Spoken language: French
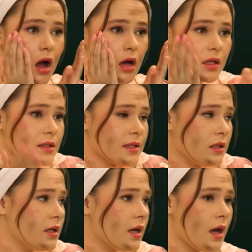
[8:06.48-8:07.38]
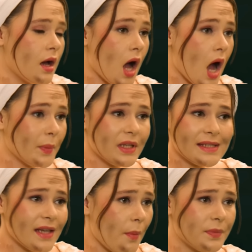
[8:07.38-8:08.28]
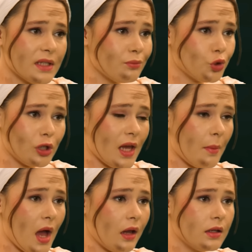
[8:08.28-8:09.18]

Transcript: Mais comment Comment est-ce possible